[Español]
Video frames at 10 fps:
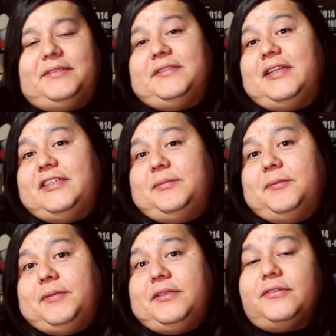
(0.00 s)
Pues esa es
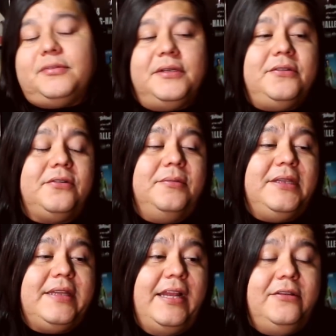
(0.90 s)
mi opinión sobre el
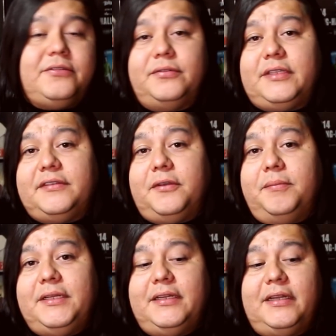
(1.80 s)
documental, no sé ustedes qué
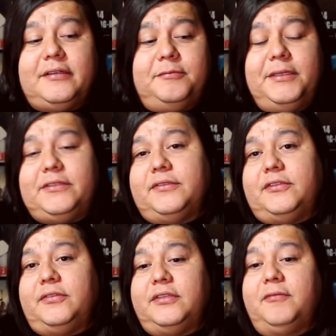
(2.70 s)
opinen al respecto,
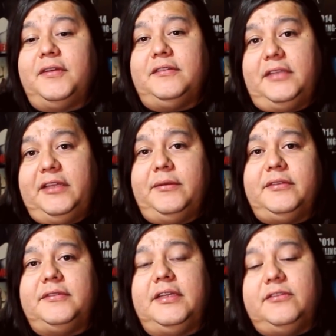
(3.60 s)
si son tan fans de
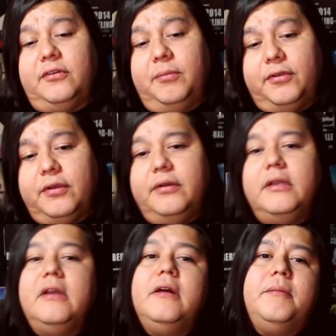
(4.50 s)
Héroes de Silencio como yo,
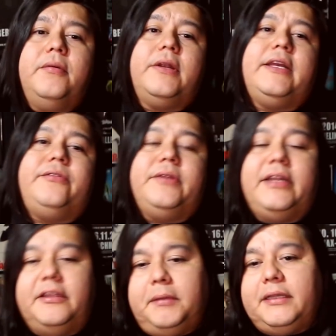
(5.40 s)
porque es una
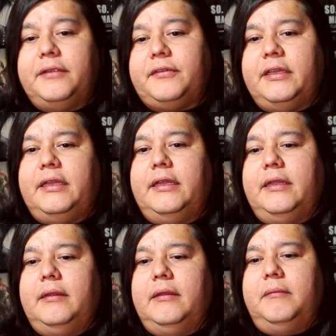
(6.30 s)
de las bandas
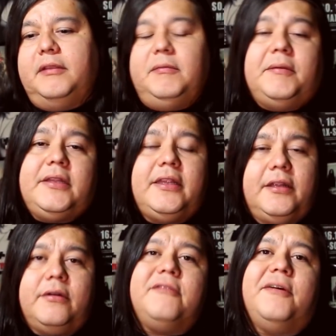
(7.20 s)
que es mi banda
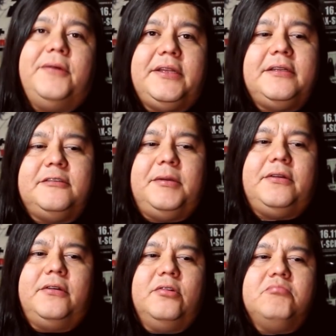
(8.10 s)
de rock favorita en
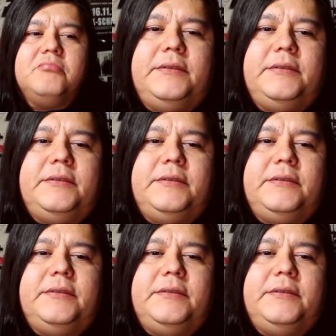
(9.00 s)
español, ¿no?